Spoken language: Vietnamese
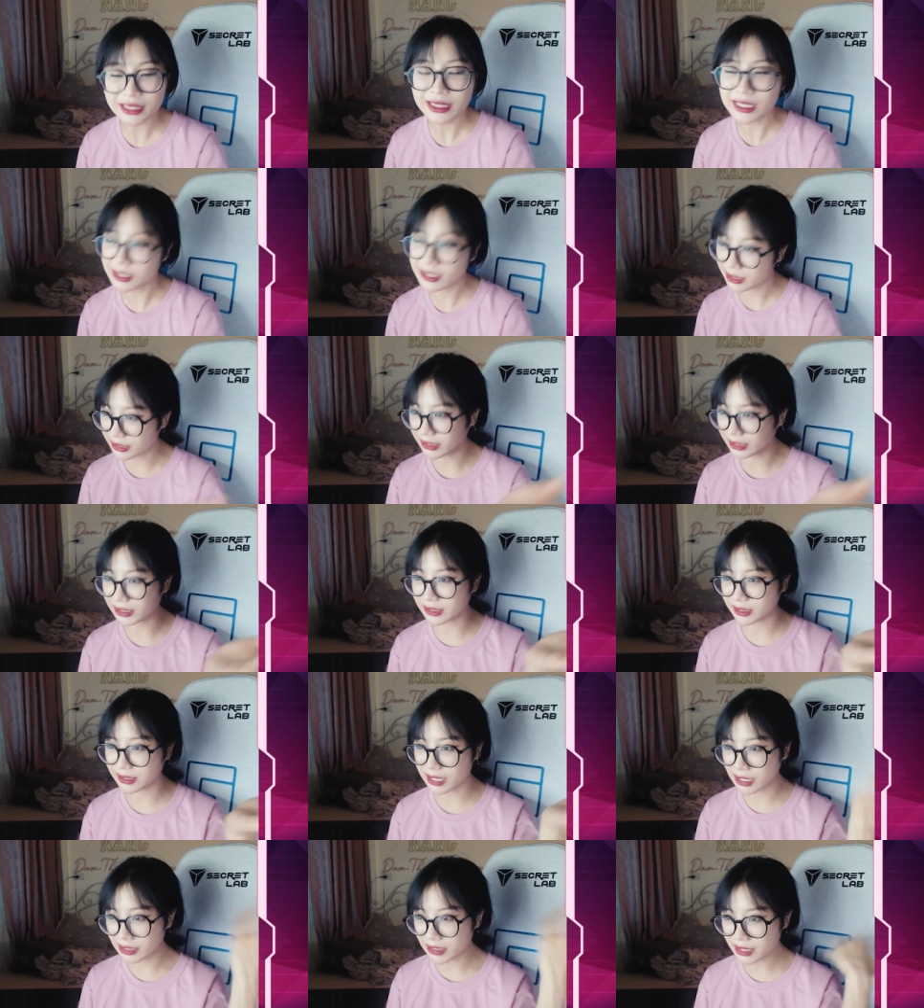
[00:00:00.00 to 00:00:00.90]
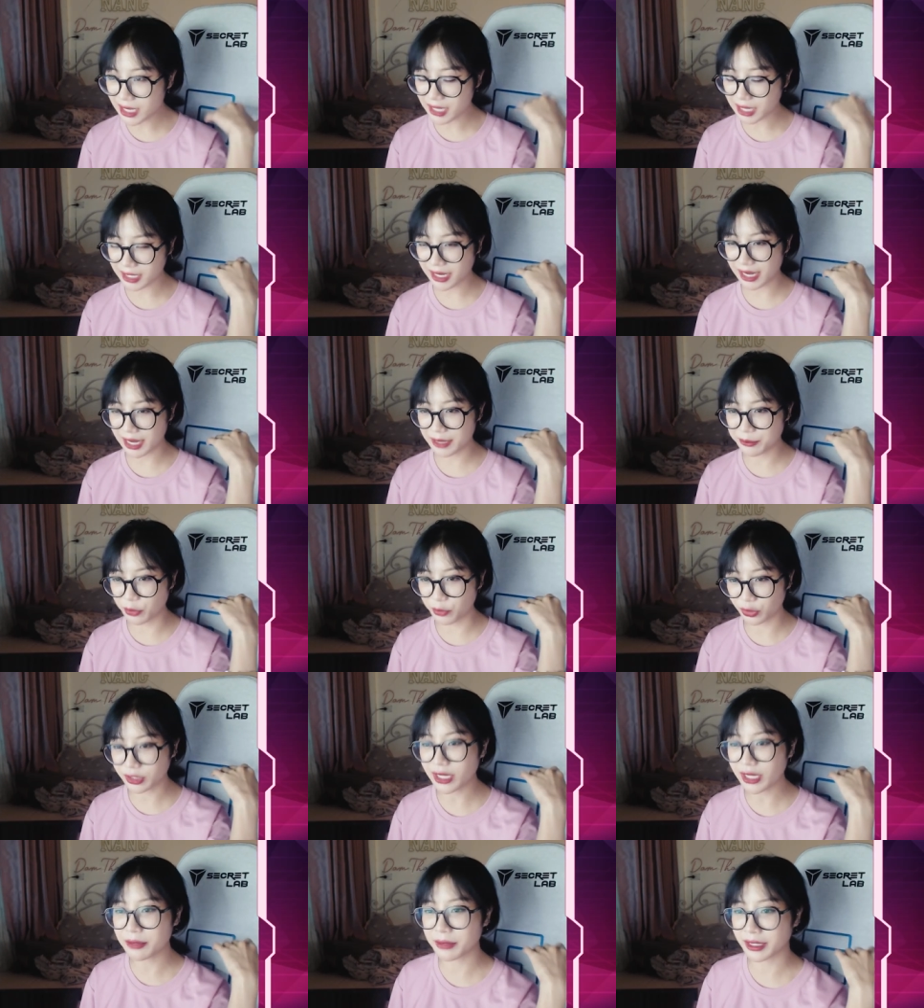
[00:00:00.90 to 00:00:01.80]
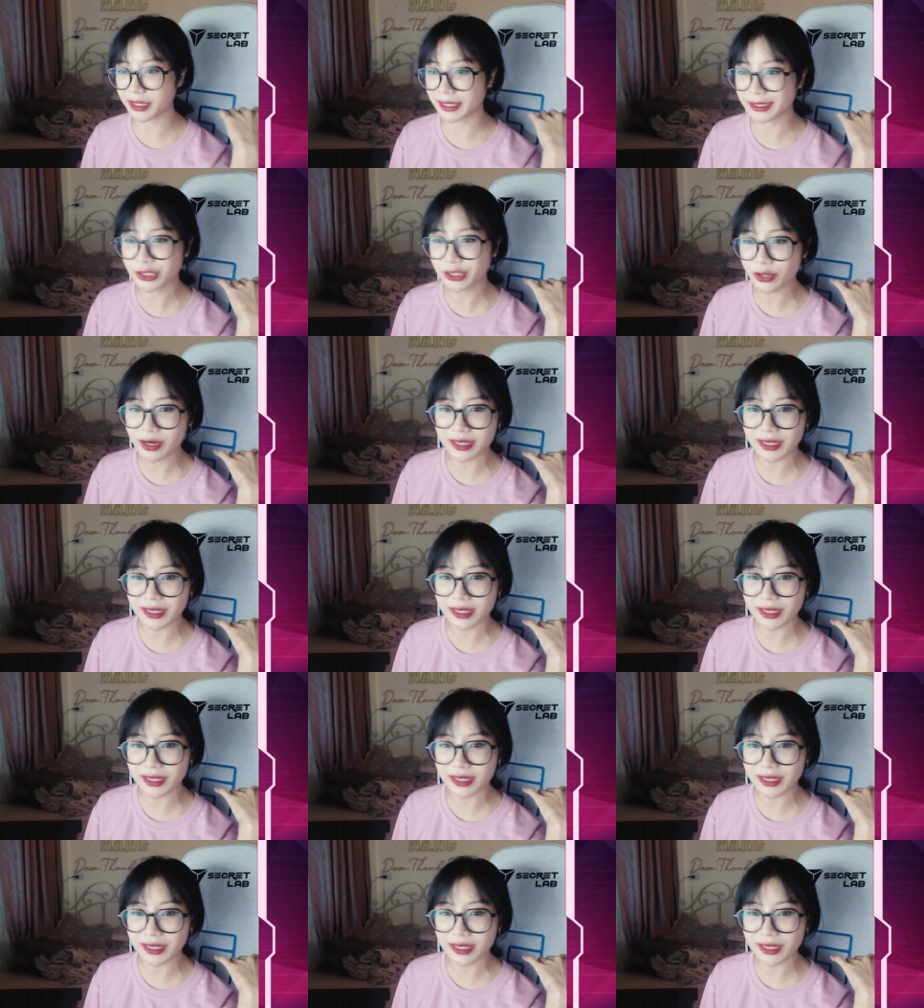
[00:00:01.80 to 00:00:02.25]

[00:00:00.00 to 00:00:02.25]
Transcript: thì đấy là cái mối tình mà khiến cho người